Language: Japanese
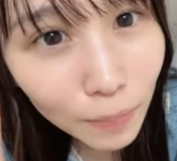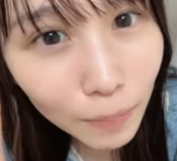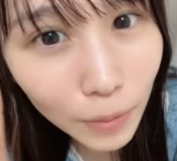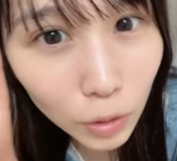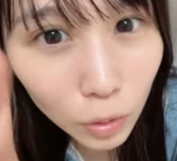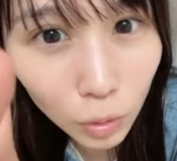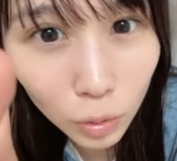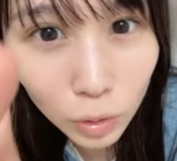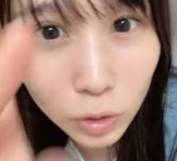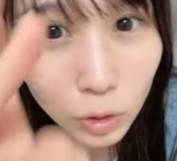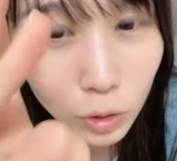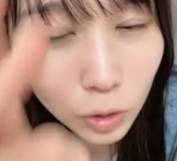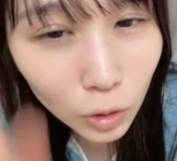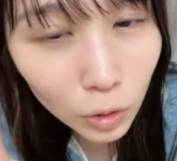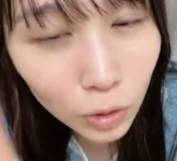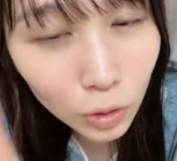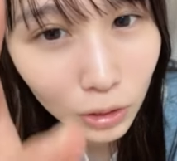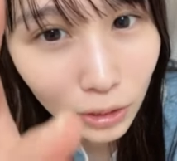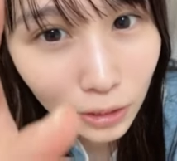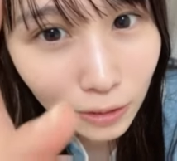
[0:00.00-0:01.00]
目の
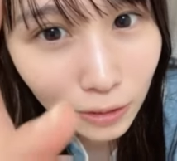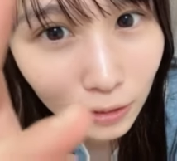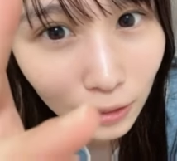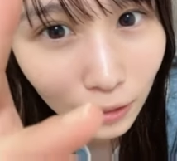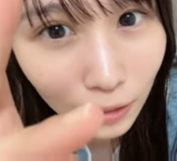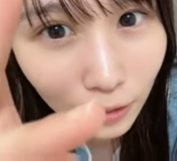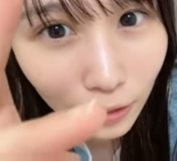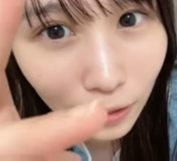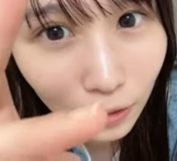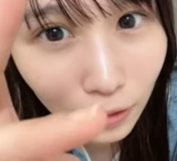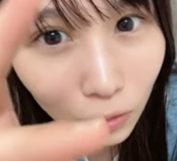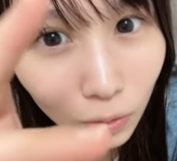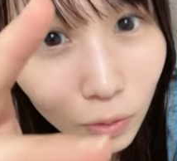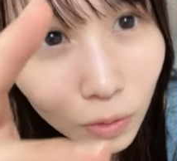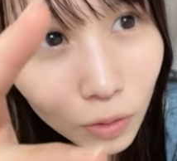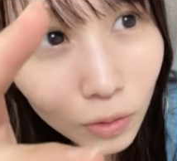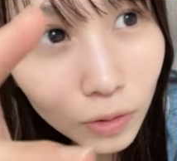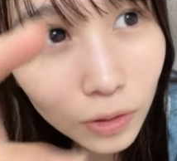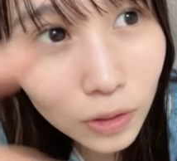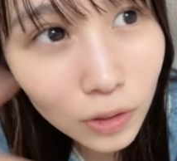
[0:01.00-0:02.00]
ツーショット撮影会
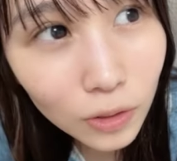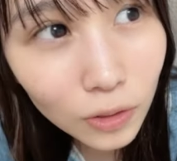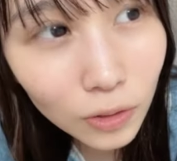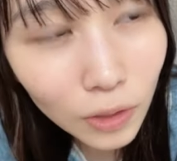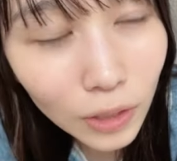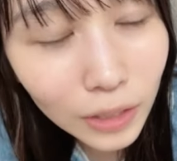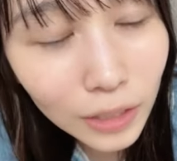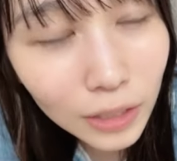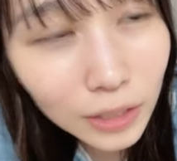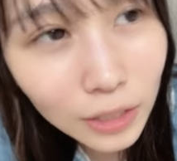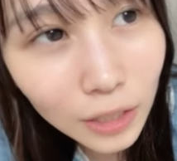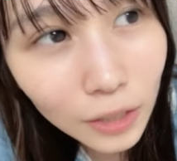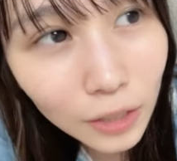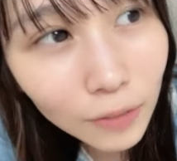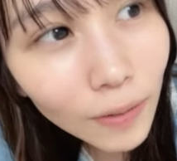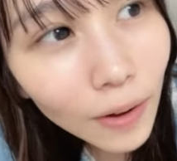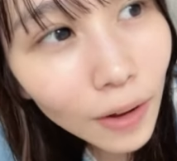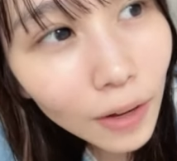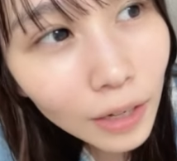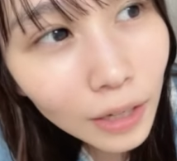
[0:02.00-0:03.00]
と普通の話会
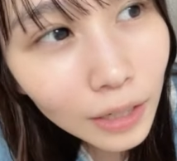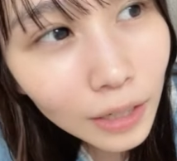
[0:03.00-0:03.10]
は